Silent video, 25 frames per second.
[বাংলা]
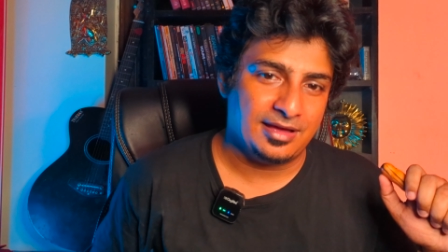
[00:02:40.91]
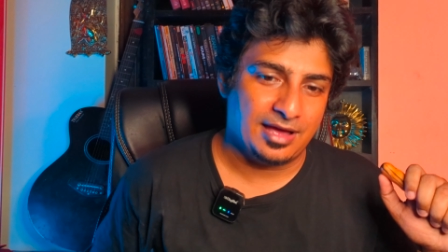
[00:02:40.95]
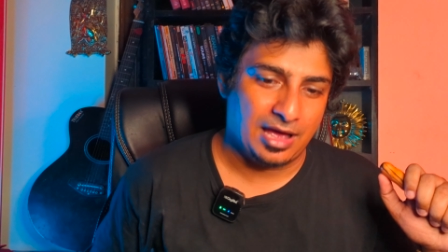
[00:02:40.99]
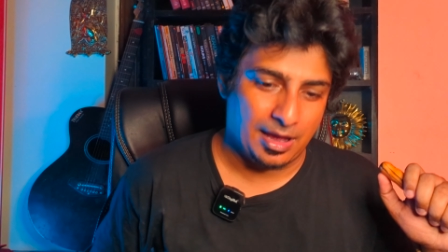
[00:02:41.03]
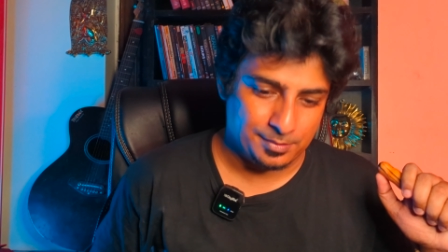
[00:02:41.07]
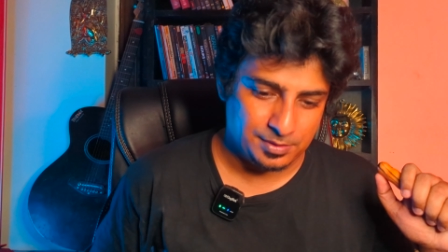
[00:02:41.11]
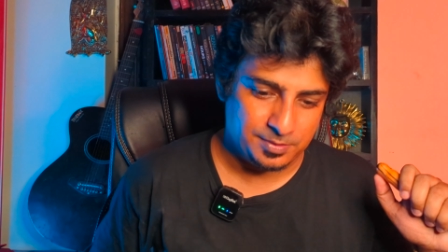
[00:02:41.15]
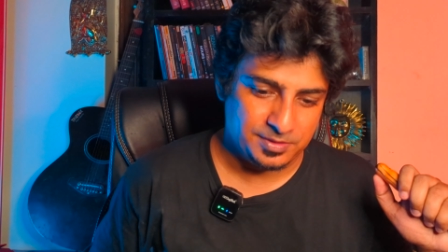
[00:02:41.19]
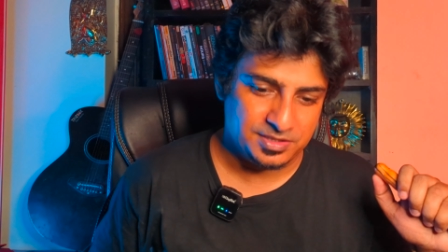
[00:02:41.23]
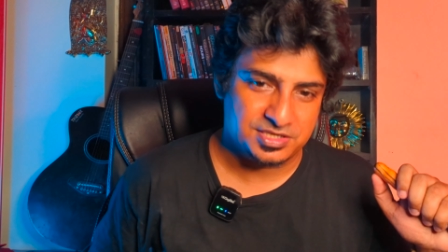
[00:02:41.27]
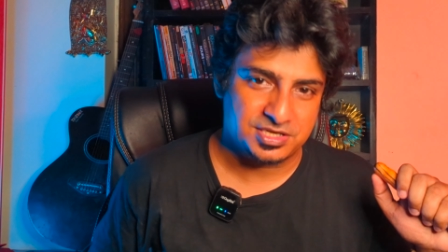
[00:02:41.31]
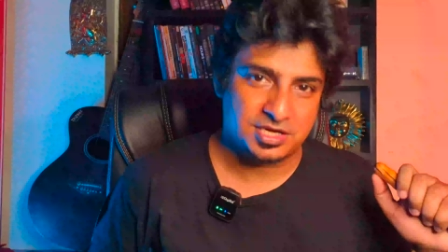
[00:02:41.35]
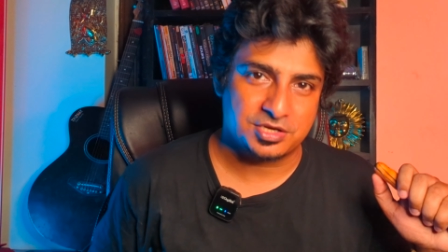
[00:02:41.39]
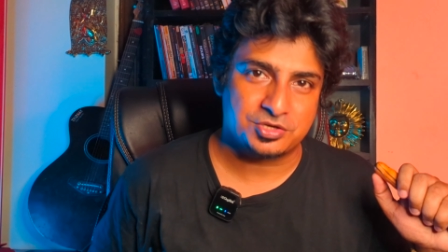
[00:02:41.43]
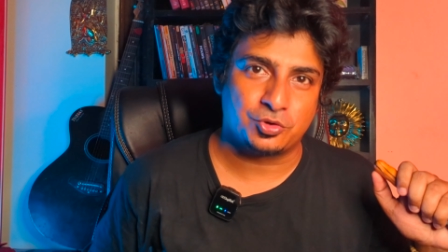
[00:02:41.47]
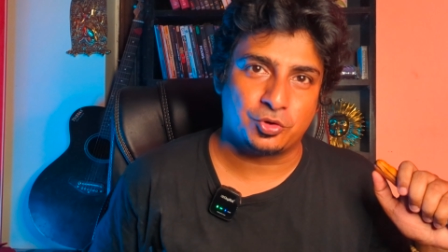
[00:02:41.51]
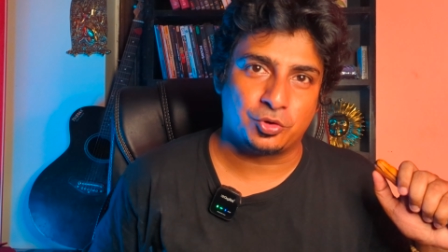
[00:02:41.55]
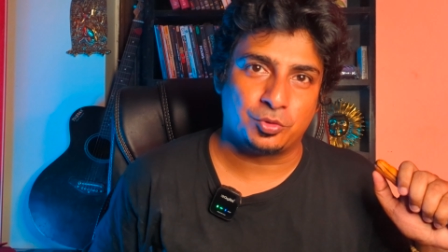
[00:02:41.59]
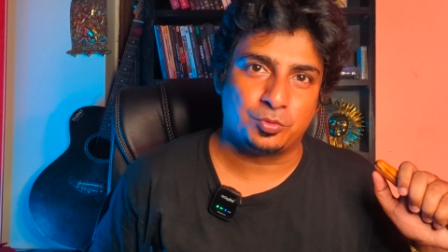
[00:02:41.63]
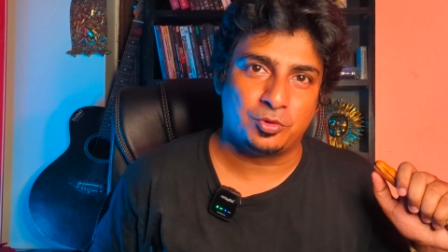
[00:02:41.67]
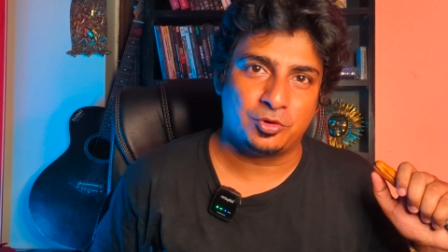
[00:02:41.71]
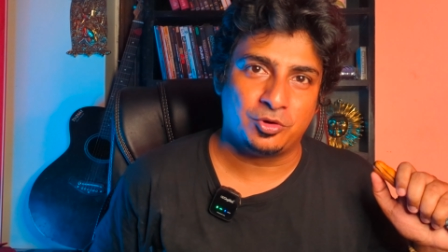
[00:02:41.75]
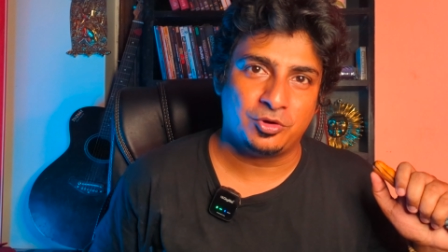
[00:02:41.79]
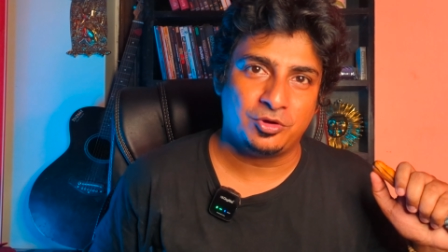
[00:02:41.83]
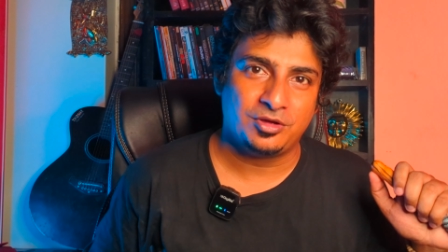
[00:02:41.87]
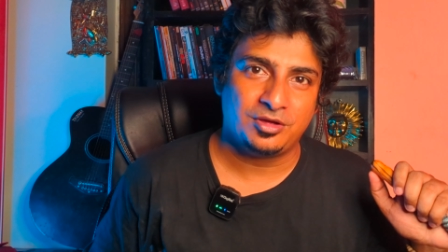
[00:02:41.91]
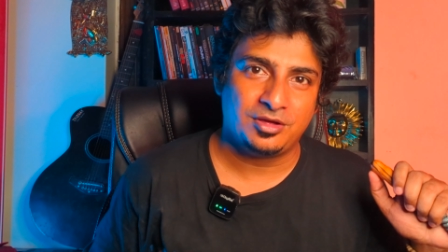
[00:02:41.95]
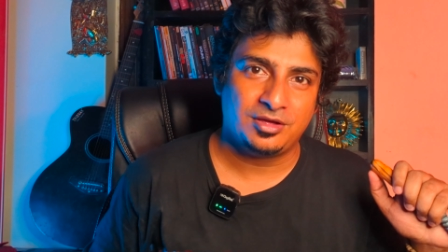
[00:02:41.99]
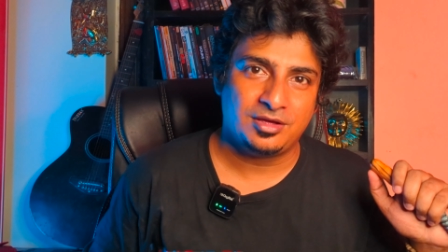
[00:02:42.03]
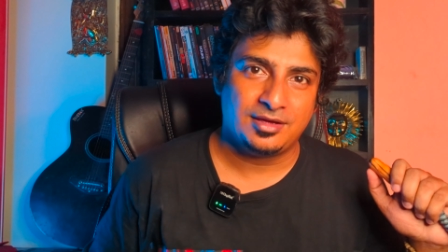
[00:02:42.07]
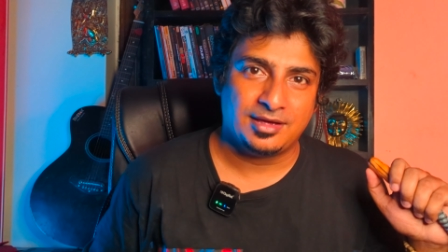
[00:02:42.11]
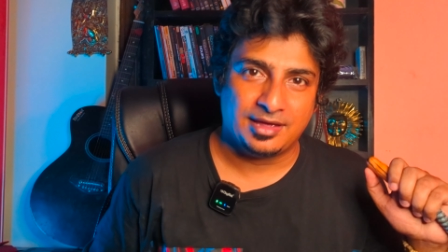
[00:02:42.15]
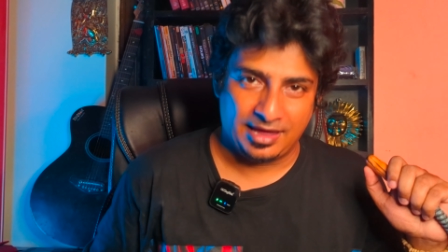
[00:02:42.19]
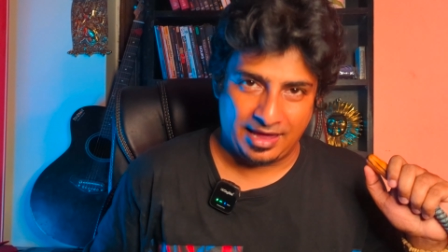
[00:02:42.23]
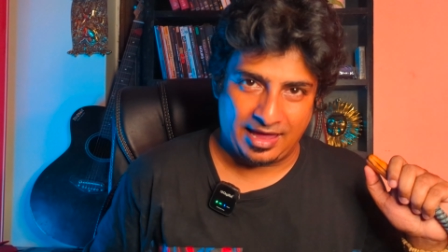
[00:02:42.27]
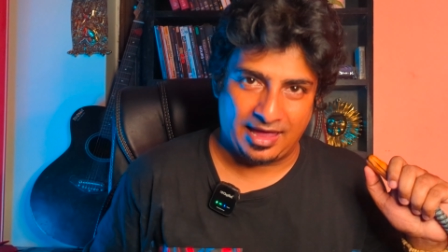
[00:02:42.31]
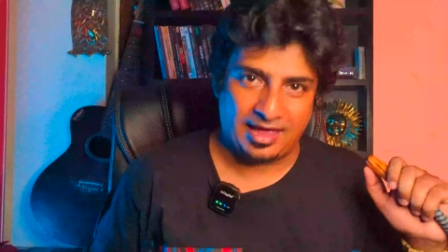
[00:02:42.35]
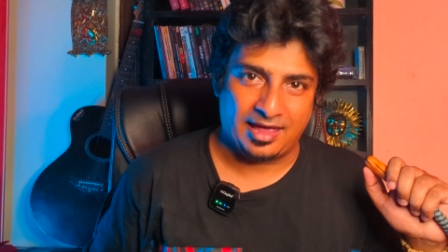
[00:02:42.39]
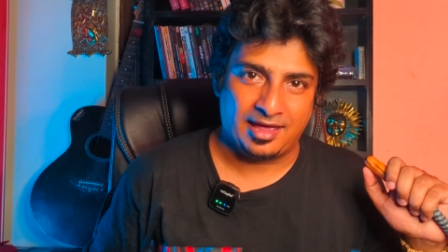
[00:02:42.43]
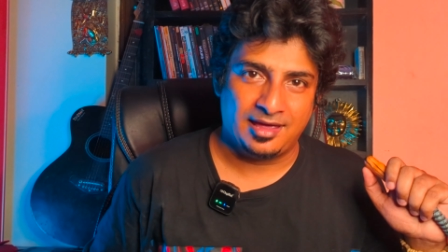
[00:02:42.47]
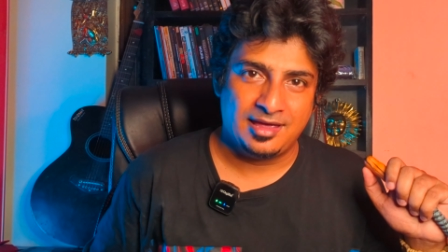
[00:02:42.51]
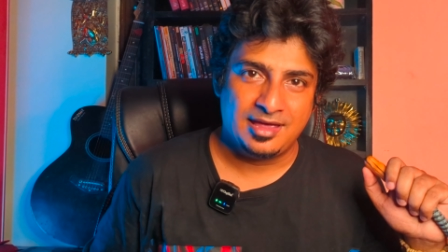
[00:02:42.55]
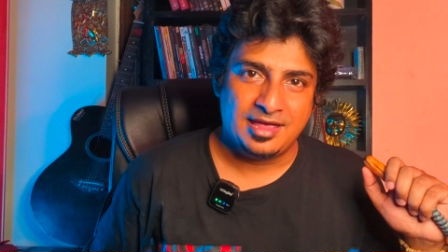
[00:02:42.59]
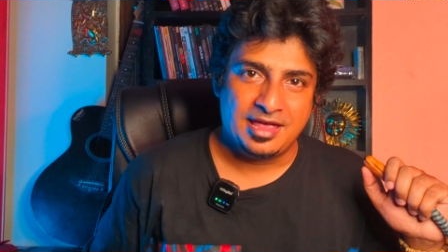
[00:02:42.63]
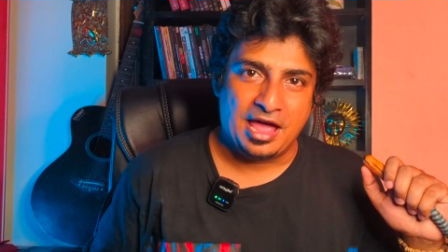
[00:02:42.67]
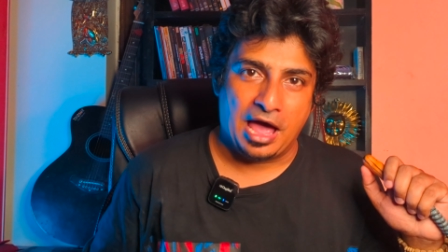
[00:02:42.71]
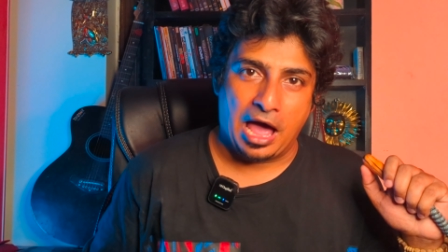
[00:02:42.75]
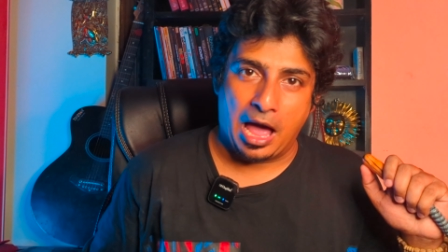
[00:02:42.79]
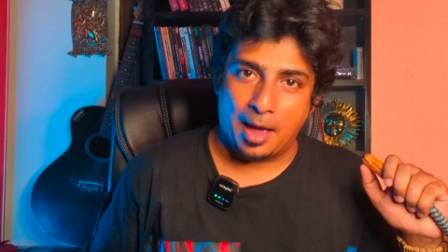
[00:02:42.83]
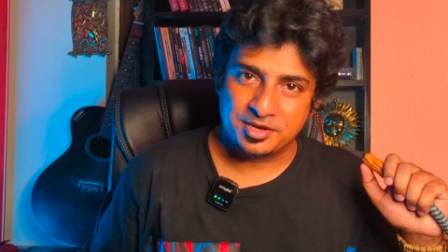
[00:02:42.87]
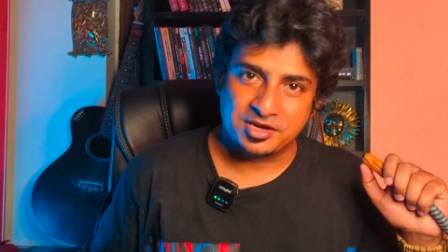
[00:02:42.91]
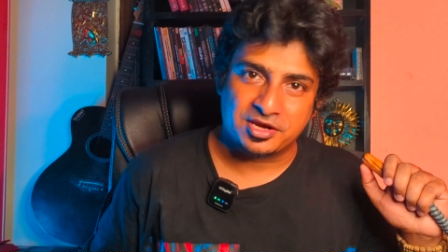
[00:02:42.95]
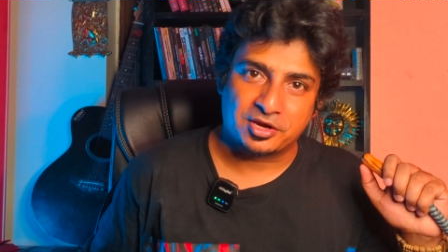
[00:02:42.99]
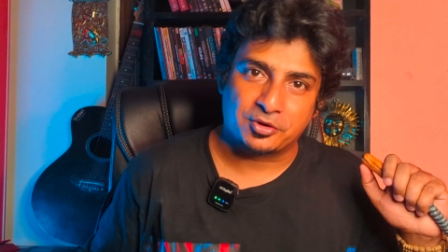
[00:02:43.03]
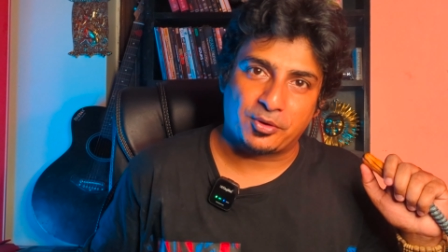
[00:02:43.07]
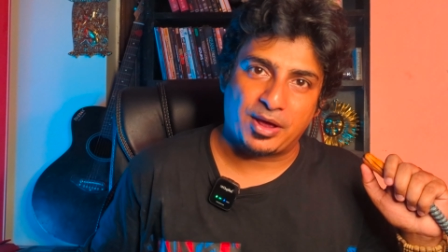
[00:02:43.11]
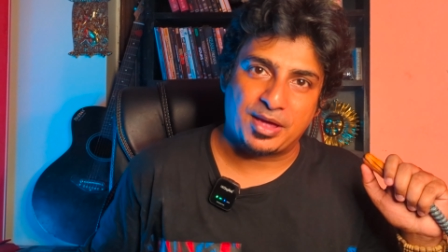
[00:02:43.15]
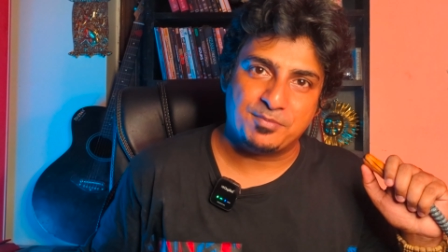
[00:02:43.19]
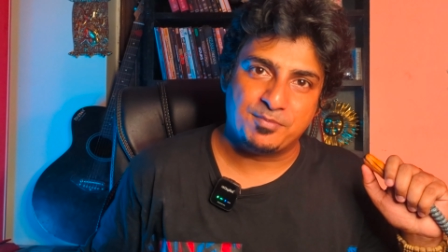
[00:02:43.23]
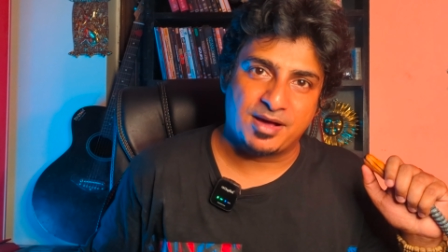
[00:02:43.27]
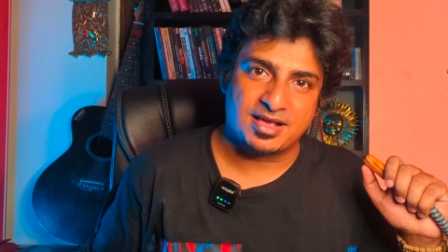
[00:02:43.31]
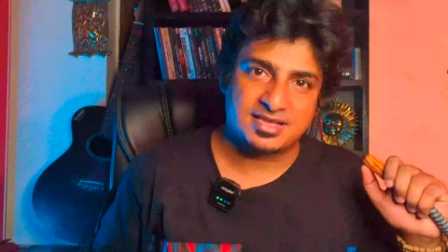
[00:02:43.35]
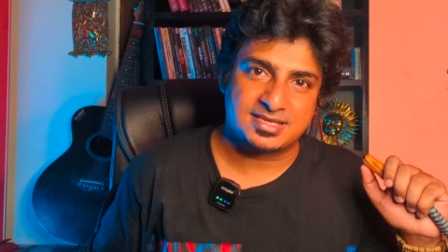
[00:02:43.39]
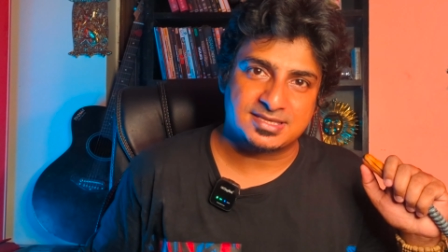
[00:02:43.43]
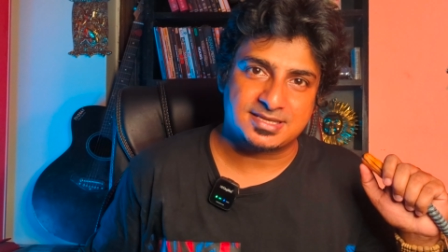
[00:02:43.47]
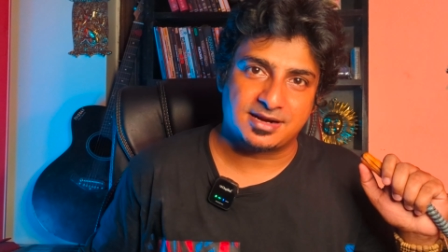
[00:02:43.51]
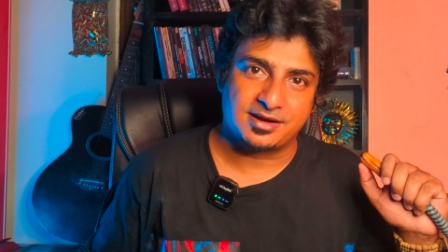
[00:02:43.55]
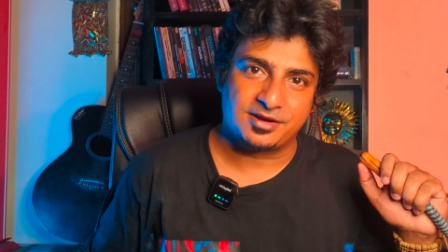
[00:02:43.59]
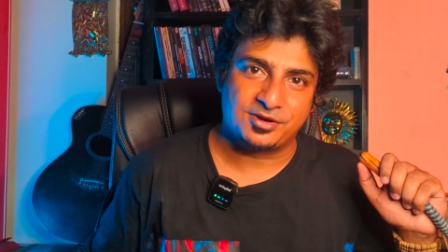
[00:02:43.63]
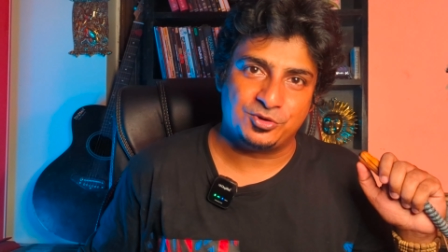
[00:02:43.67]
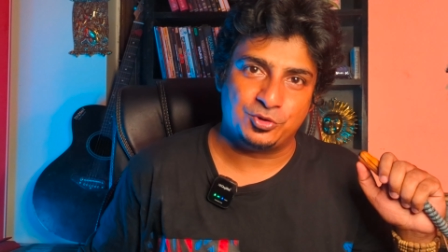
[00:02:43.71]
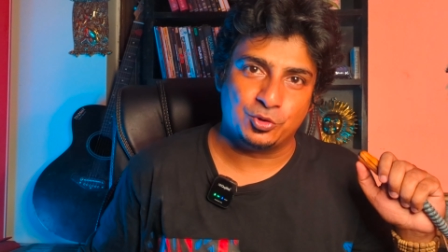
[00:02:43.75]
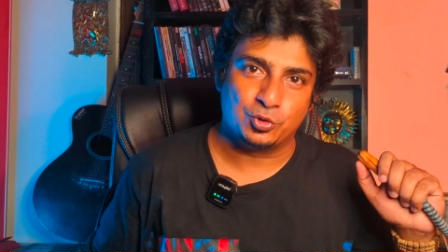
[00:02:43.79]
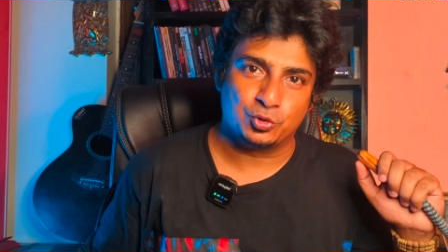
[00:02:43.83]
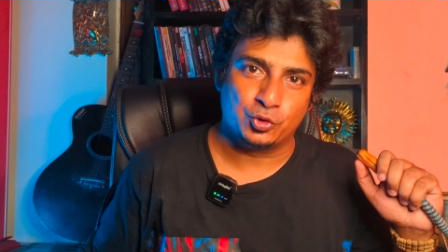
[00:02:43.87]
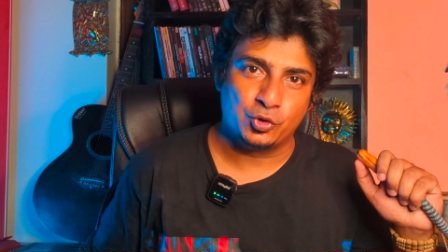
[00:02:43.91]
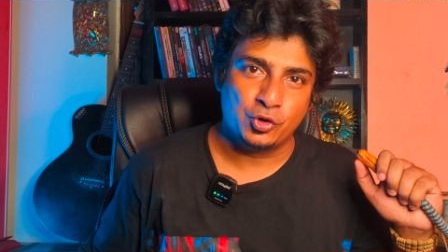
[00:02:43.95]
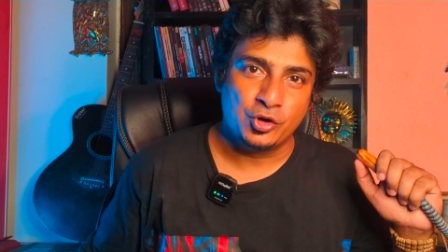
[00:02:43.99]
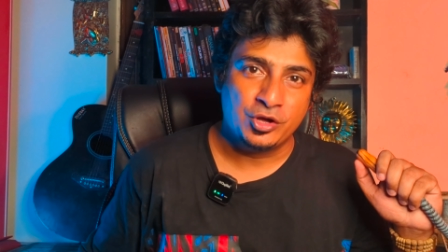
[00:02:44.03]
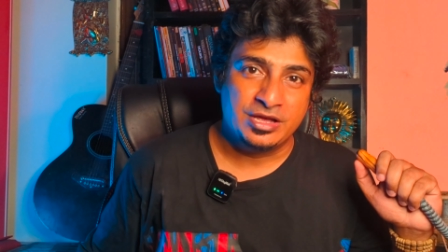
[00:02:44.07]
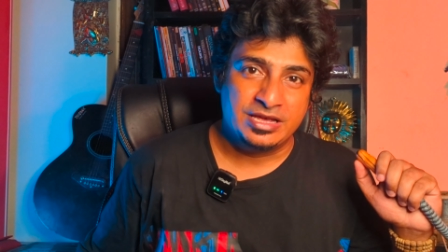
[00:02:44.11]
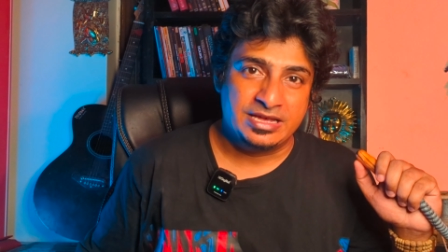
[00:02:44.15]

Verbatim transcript: আমি বিশ্বাস করব হ্যাঁ আমি ক্রাইম মাস্টার ডোরো